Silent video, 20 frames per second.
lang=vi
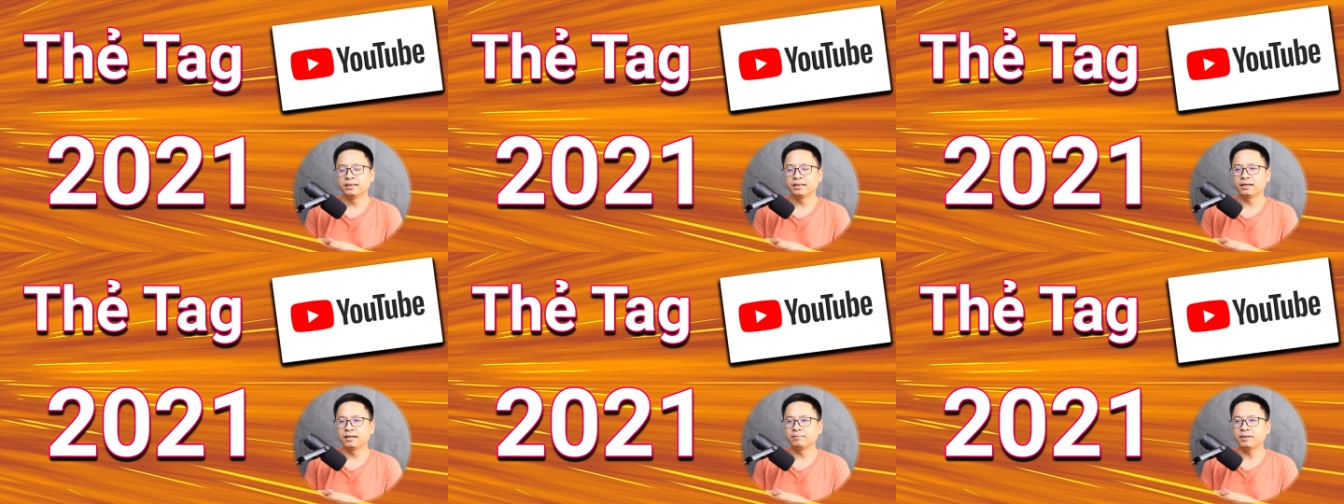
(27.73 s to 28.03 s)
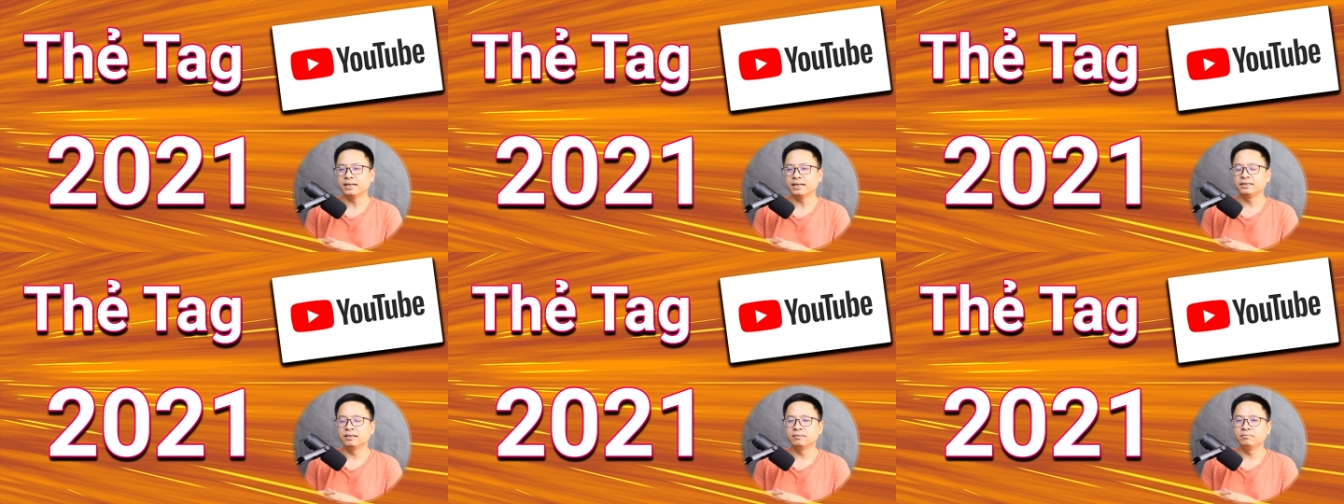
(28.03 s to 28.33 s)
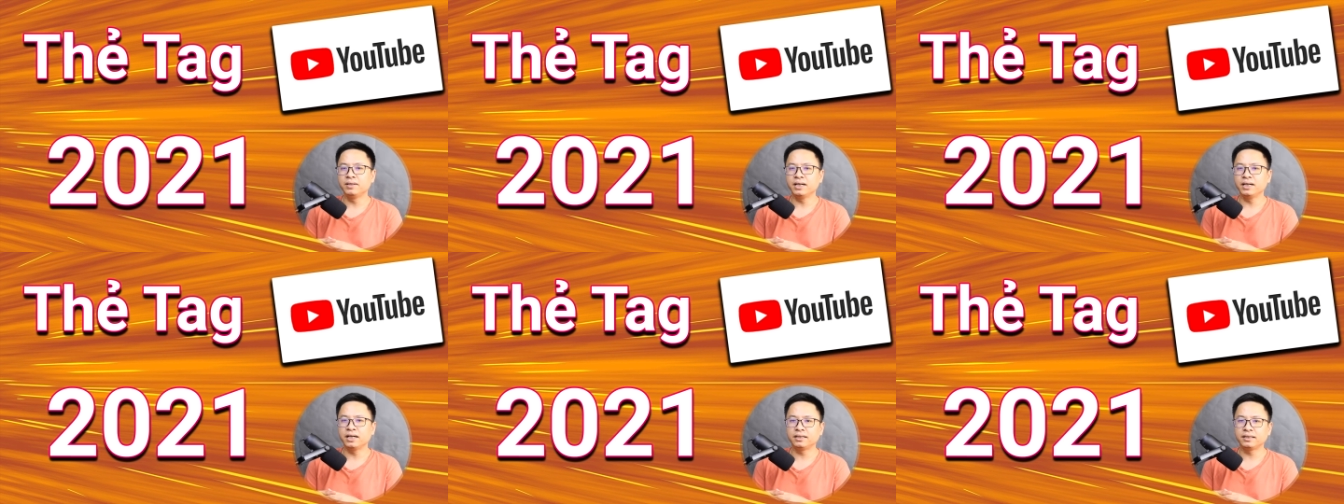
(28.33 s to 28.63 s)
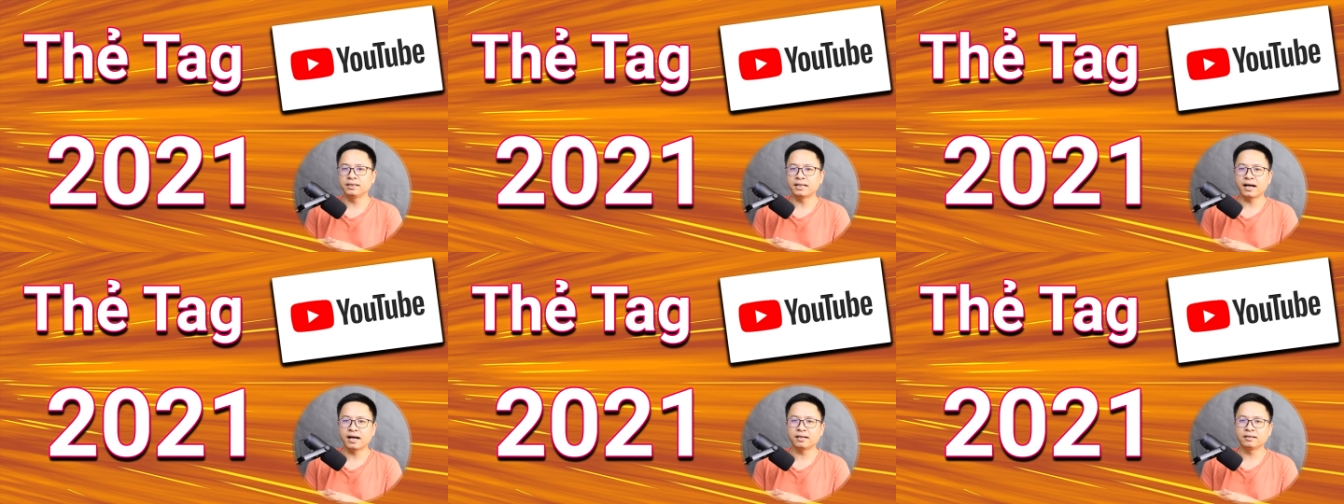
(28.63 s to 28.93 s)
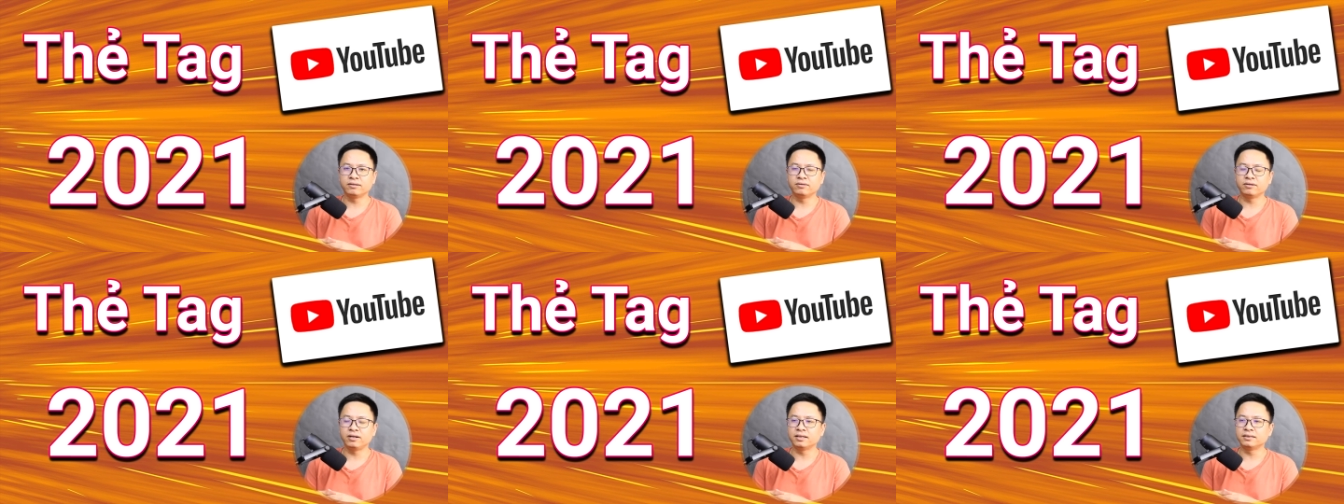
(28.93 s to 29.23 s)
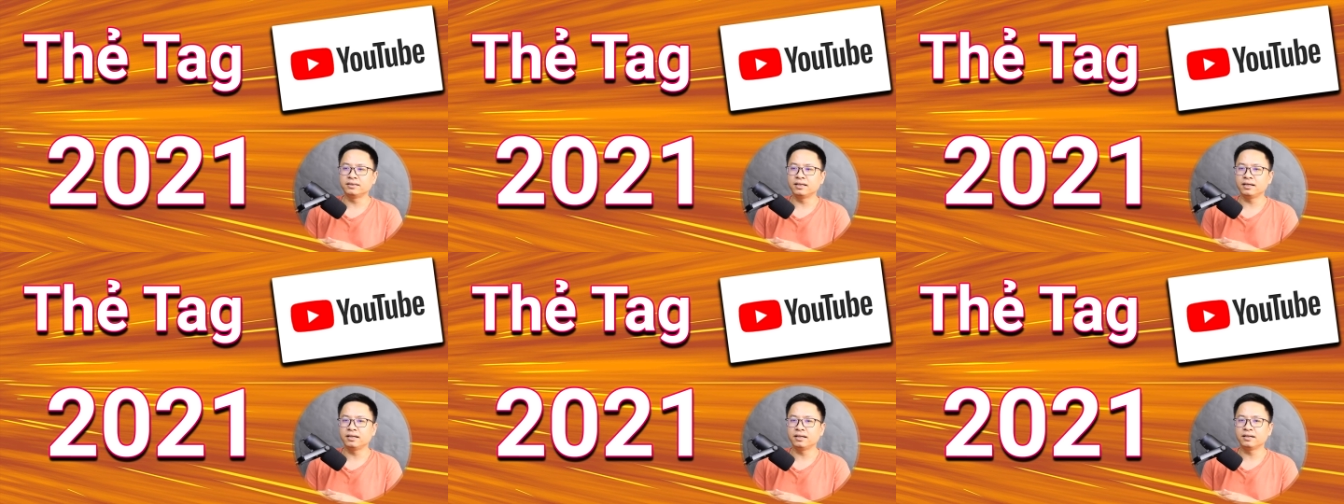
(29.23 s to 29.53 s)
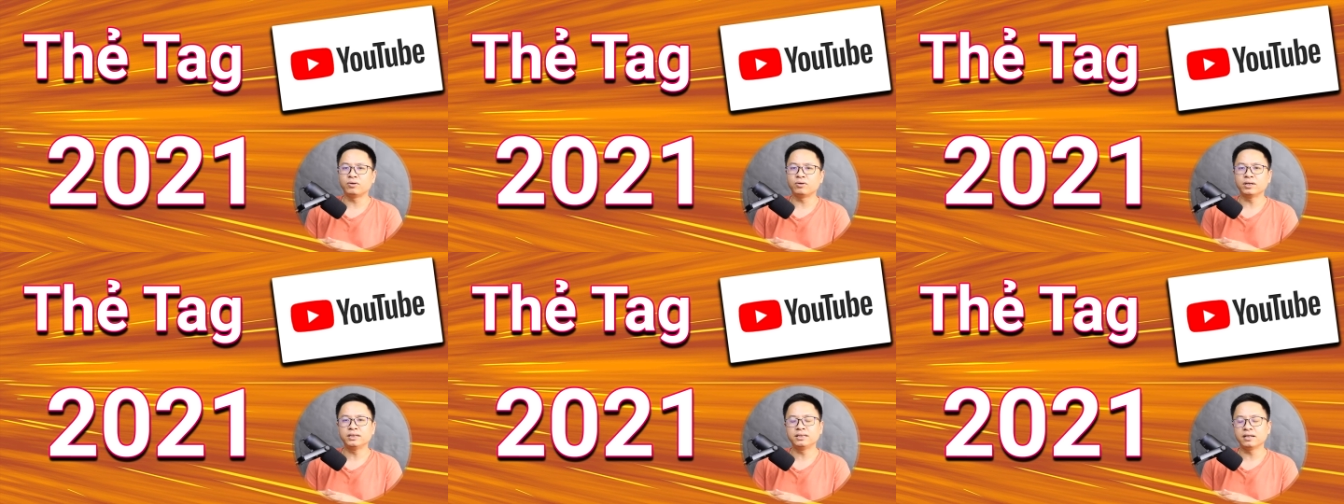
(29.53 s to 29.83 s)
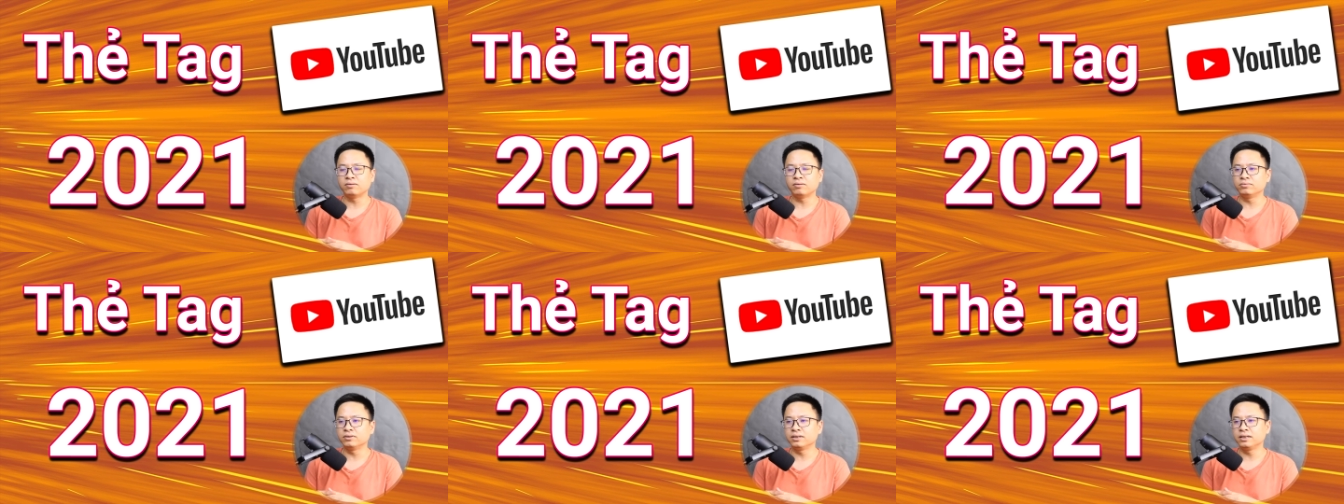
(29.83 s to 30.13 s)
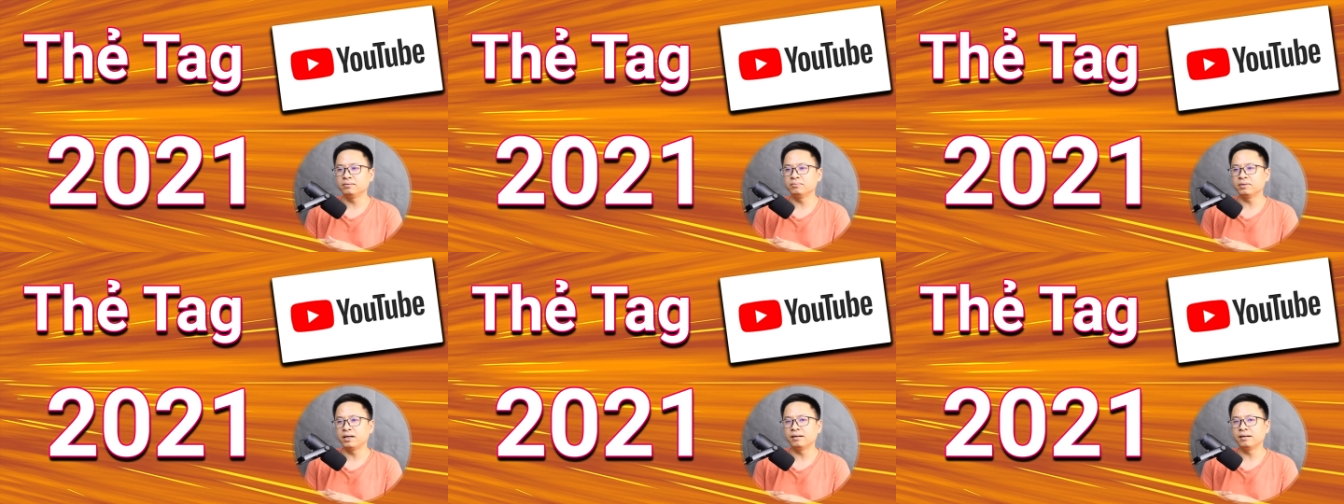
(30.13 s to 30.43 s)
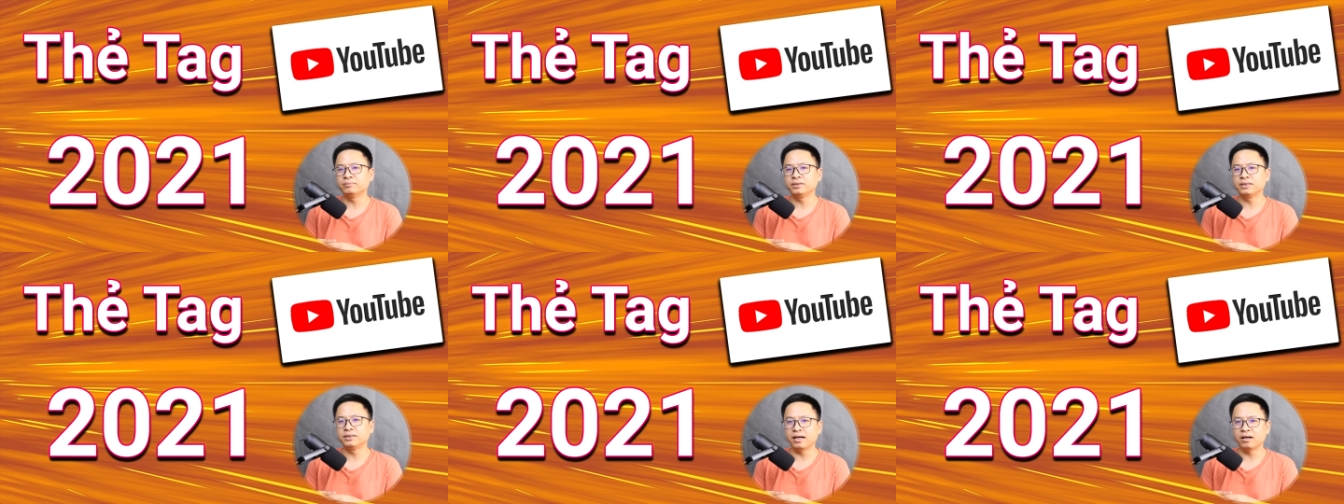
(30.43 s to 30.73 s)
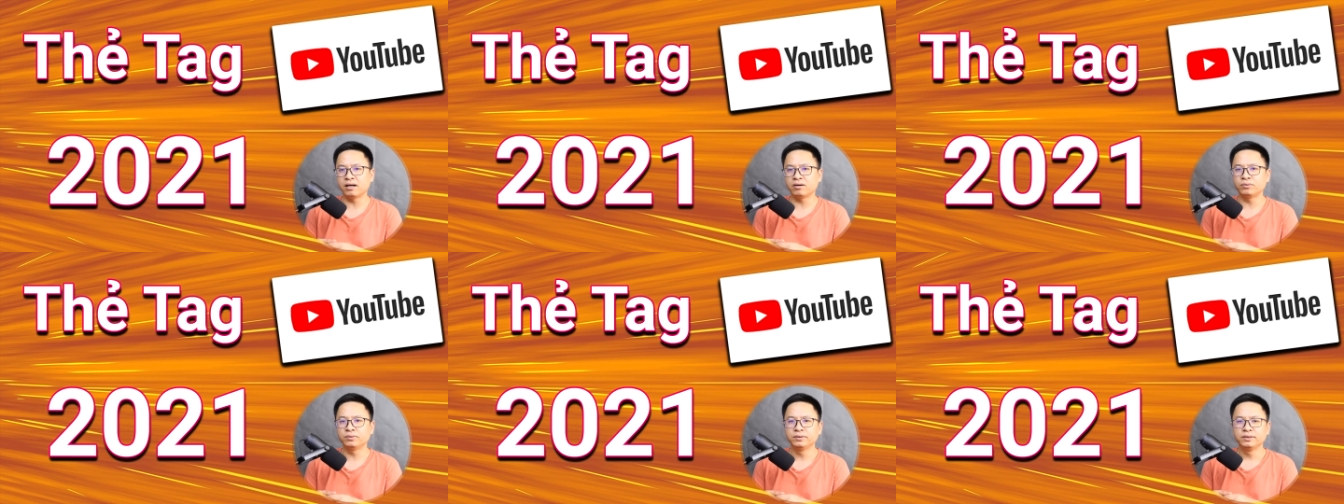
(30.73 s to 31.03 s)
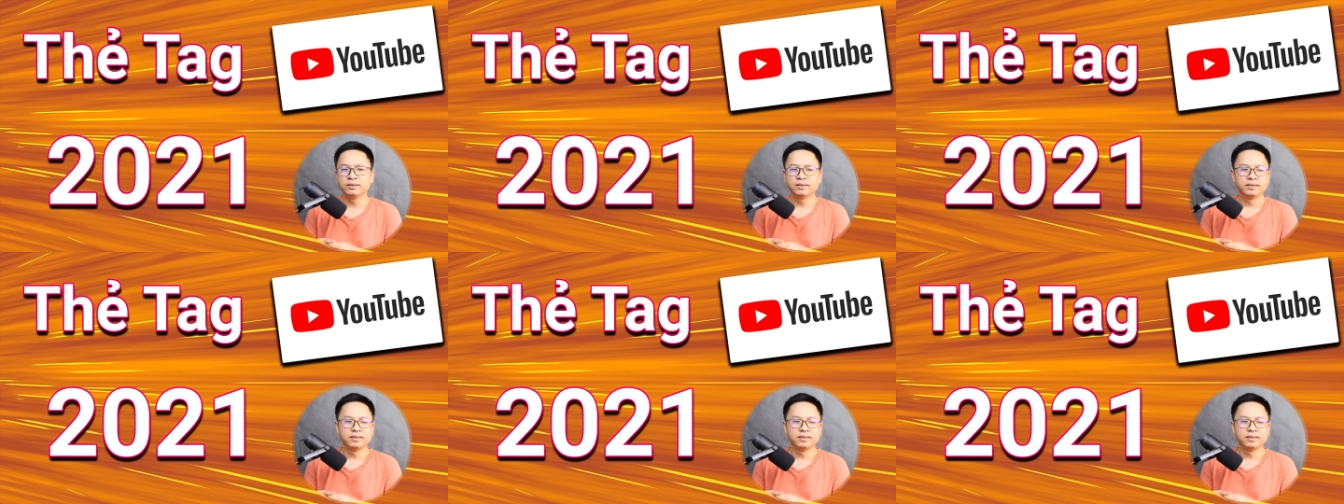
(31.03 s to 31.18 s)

thì các bạn sẽ biết tag nó là rất là quan trọng khi mà làm SEO.